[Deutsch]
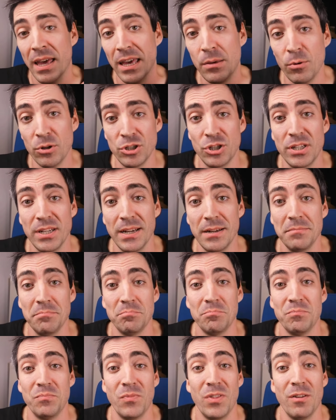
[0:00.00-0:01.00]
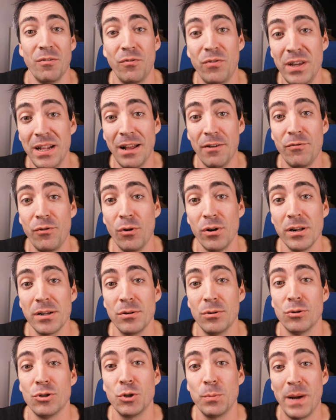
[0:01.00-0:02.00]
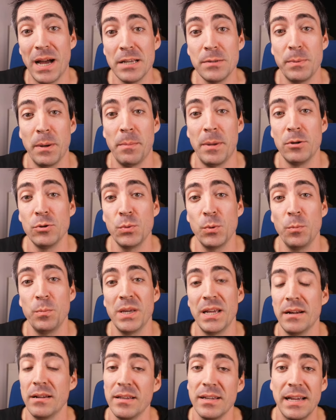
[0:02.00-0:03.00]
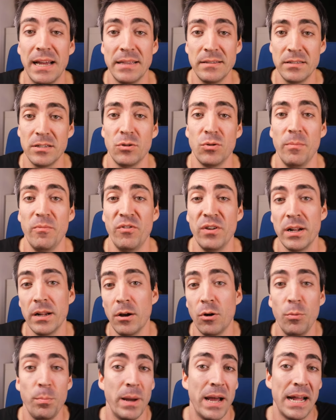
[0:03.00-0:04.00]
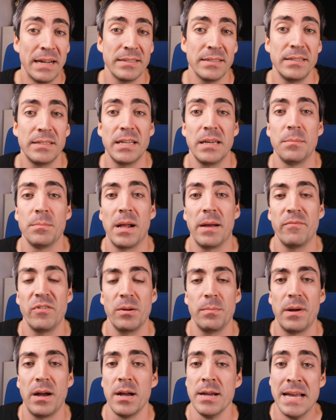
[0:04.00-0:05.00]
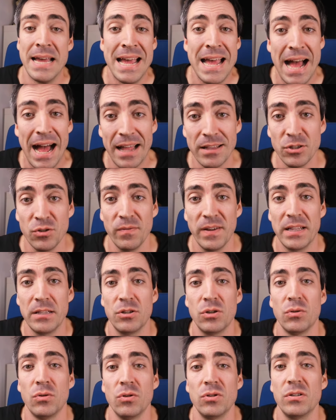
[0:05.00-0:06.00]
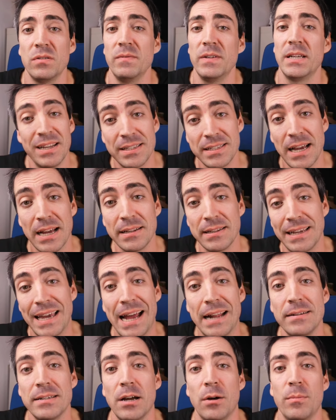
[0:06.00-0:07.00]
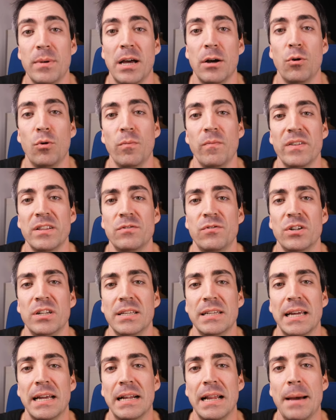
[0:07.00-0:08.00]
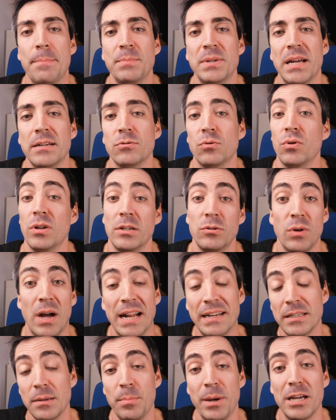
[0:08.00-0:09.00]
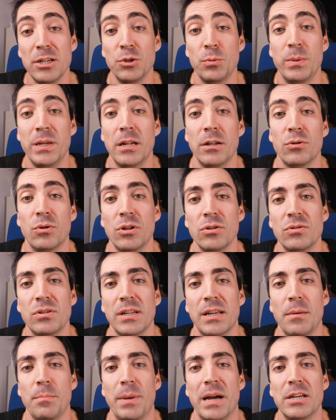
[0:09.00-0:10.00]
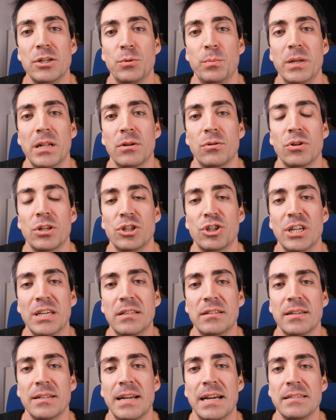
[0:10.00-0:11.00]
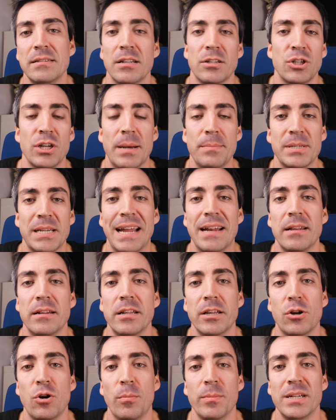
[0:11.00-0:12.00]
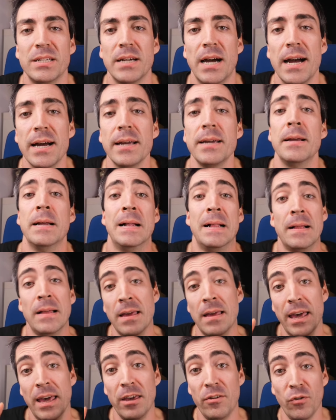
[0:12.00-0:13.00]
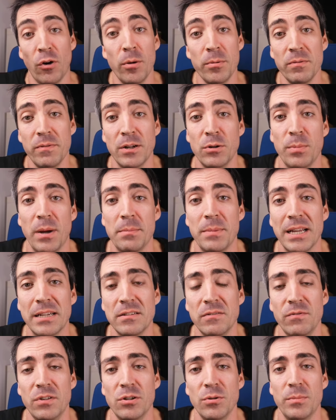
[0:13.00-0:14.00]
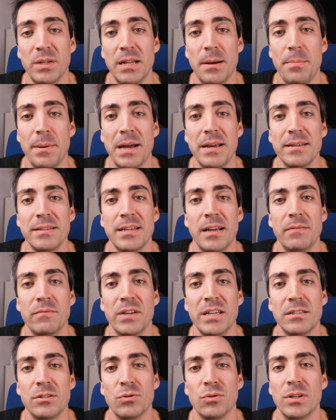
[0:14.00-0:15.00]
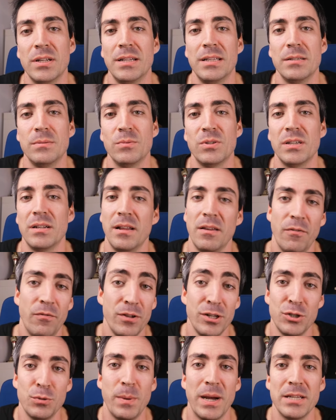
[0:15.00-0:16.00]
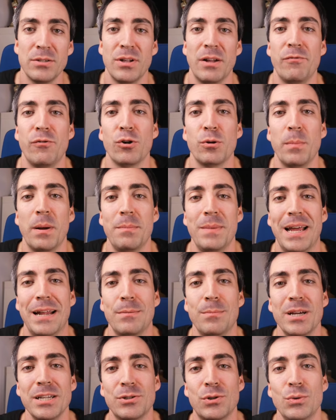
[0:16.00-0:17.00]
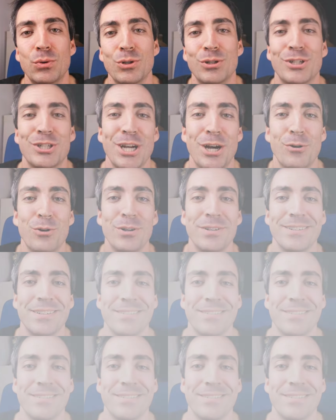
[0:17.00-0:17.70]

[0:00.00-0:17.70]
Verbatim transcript: Ich wünsche dir viel Erfolg und Spaß beim Ausprobieren. Ich kann es dir nur empfehlen, auch bei anderen Themen einfach mal anzuwenden, zu nutzen. Wie gesagt, gerne Daumen nach oben, wenn es für dich geklappt hat oder du andere Beispiele und lustige Beispiele und Geschichten hast, dann schreib es gerne in die Kommentare. Ich freue mich, wenn du beim nächsten Video mit dabei sein wirst und in diesem Sinne viel Spaß und Erfolg beim Lernen. Mach's gut, ciao.